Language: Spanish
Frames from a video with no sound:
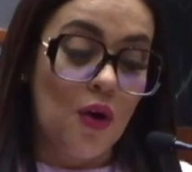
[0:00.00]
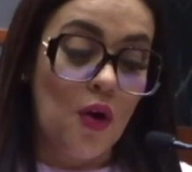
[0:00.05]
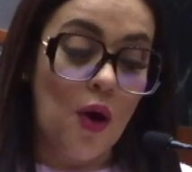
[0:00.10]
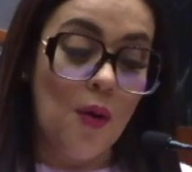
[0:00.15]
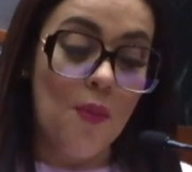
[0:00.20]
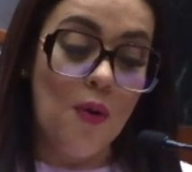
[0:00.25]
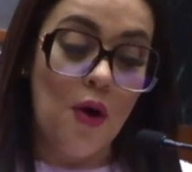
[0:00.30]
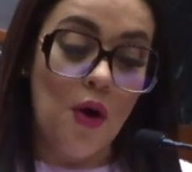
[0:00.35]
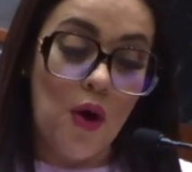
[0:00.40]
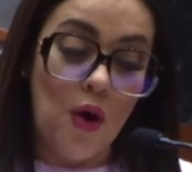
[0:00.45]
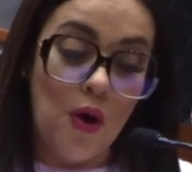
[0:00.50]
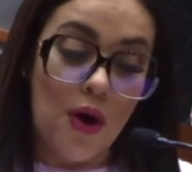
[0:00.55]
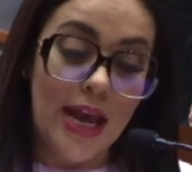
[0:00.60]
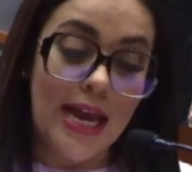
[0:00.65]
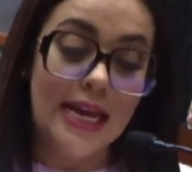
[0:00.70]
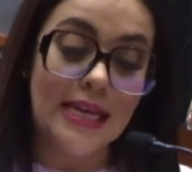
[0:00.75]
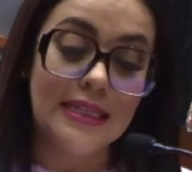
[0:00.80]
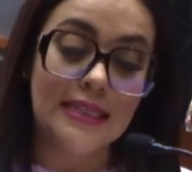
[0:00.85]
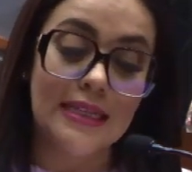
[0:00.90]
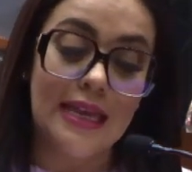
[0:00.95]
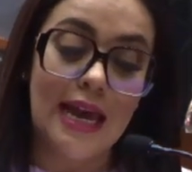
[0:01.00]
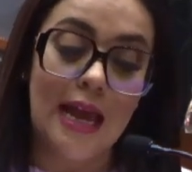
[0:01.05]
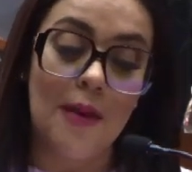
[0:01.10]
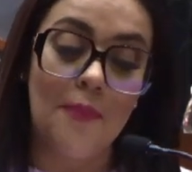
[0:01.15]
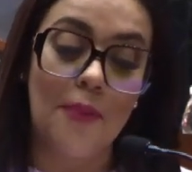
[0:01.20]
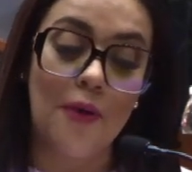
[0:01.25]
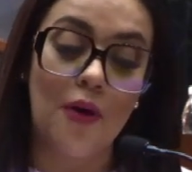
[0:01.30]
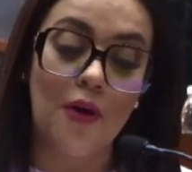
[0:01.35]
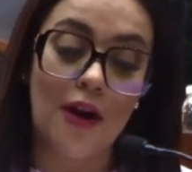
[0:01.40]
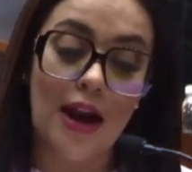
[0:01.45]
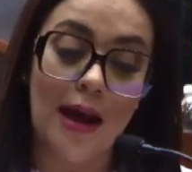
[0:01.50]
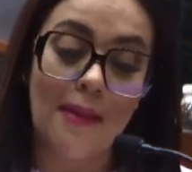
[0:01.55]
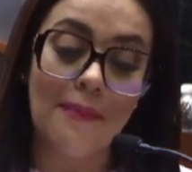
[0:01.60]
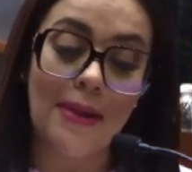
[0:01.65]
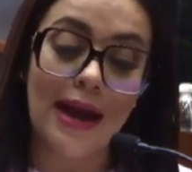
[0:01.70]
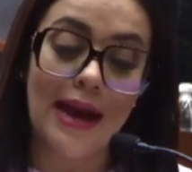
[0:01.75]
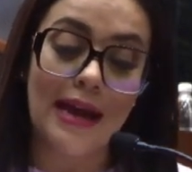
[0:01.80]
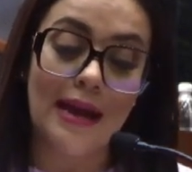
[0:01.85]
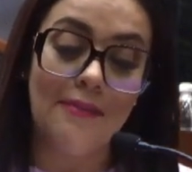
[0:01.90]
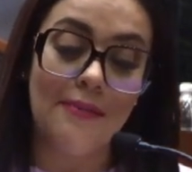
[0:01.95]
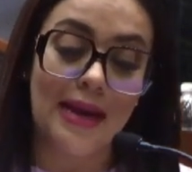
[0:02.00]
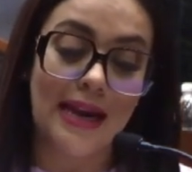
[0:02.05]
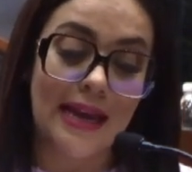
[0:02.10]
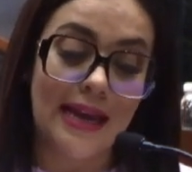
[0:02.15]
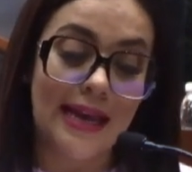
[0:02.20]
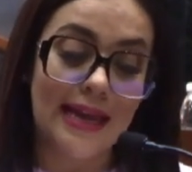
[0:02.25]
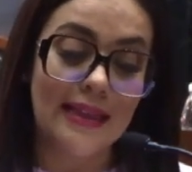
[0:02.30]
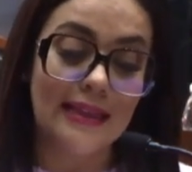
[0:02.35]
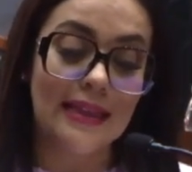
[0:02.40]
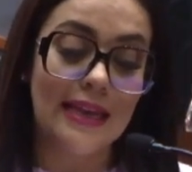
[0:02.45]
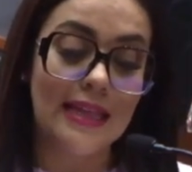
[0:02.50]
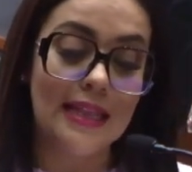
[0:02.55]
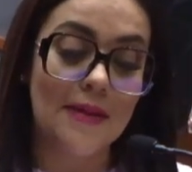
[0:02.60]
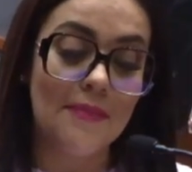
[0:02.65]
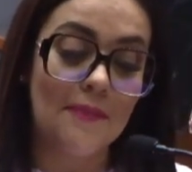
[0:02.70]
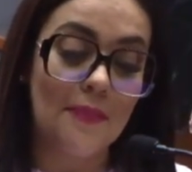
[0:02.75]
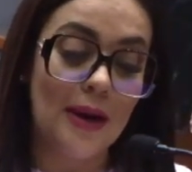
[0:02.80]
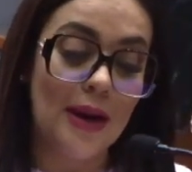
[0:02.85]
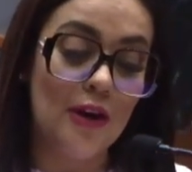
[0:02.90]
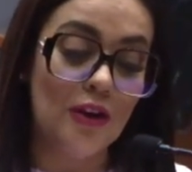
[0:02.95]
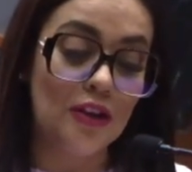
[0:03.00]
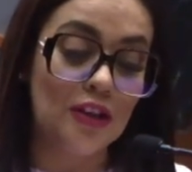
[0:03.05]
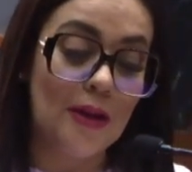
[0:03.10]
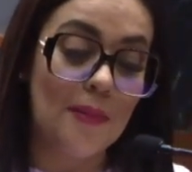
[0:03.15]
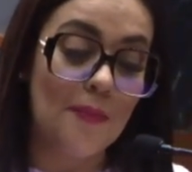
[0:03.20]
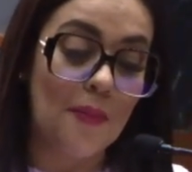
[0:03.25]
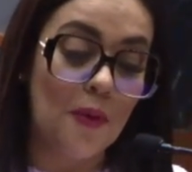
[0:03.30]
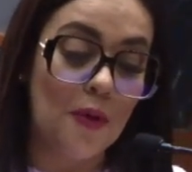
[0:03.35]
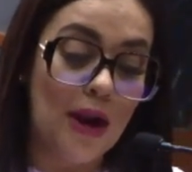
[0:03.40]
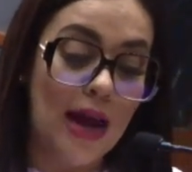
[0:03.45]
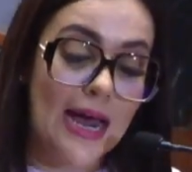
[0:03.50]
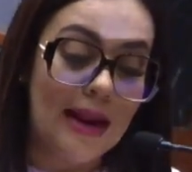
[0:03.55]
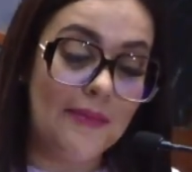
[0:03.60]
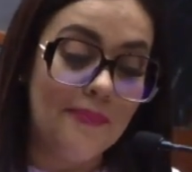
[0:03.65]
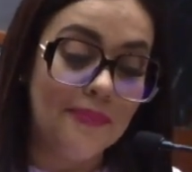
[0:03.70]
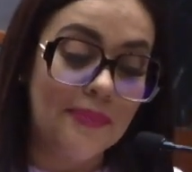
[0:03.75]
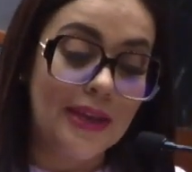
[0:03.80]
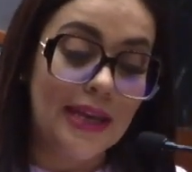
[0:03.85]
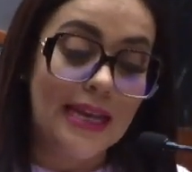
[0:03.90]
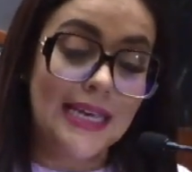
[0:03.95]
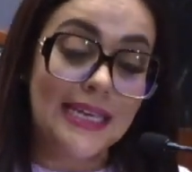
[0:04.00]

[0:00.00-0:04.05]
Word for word: como lo es el programa emergente de empleo temporal,